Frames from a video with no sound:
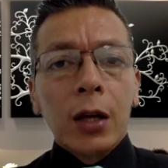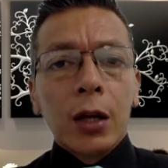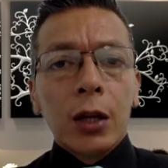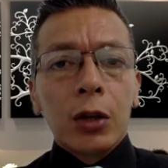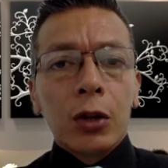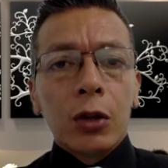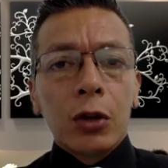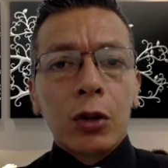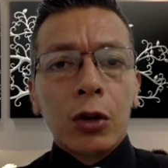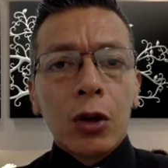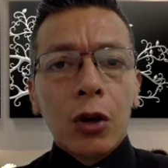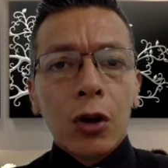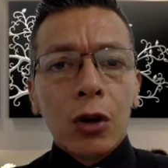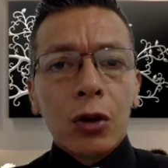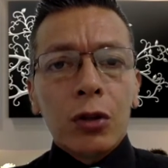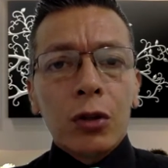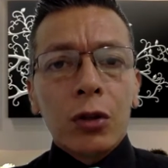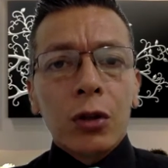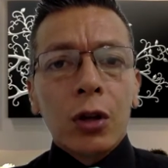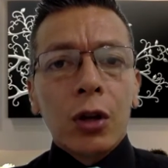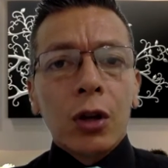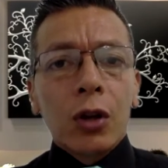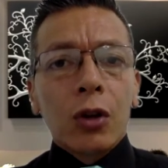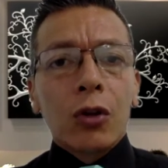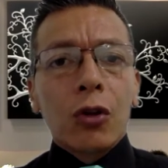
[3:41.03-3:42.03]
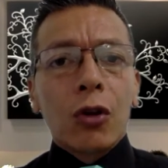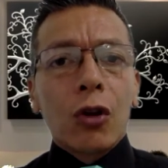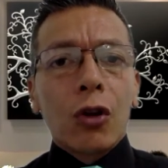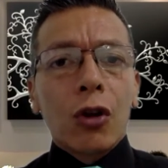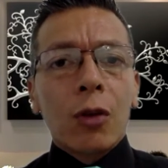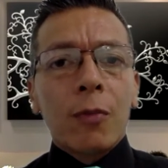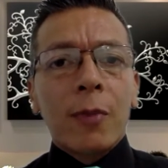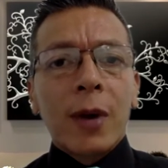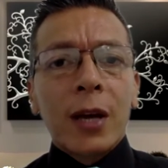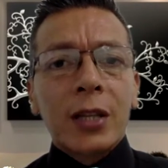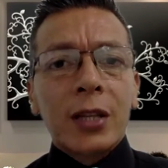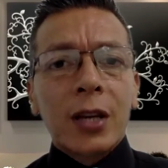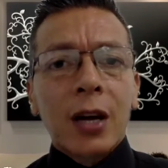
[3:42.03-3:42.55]
Dios no nos
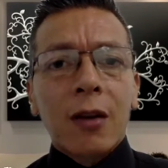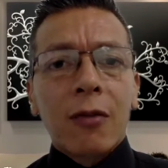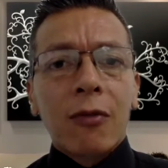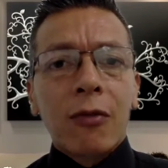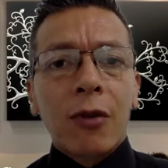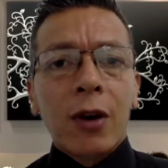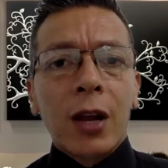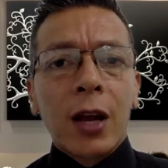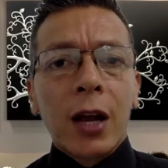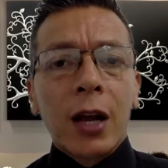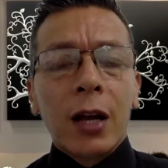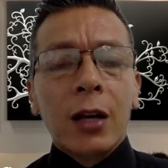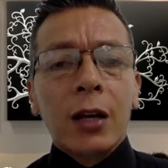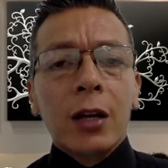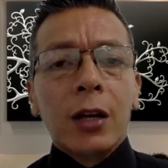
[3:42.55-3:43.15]
va a echar fuera.